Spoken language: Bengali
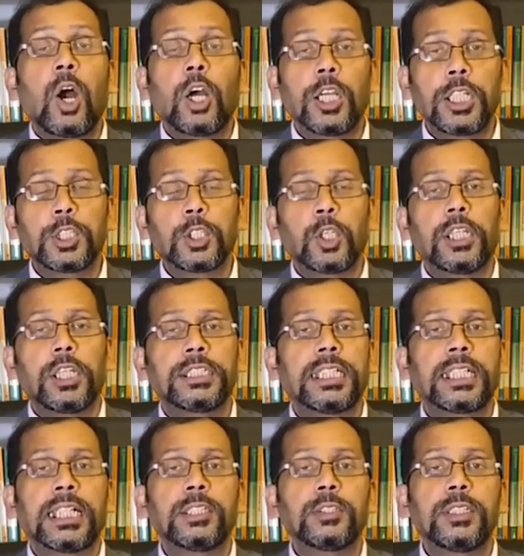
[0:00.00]
ইস্যু হয়
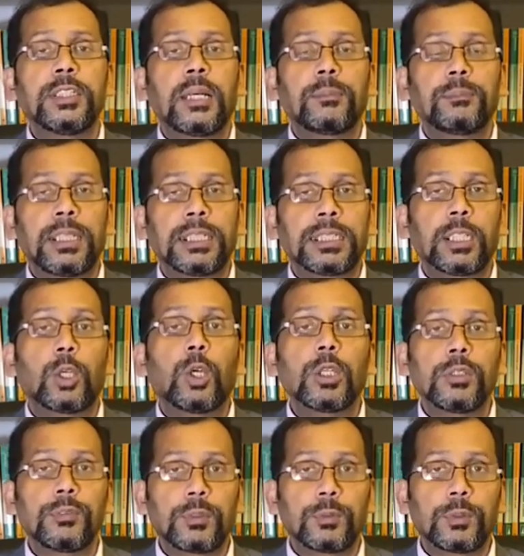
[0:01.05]
সেখানে যদি আপনার একটা রং
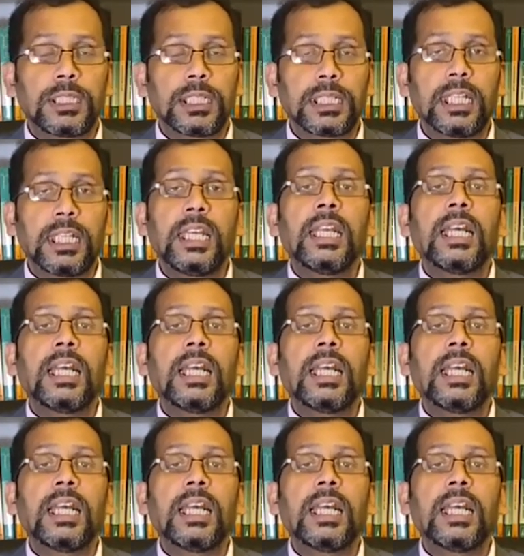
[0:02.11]
ইনফরমেশন থাকে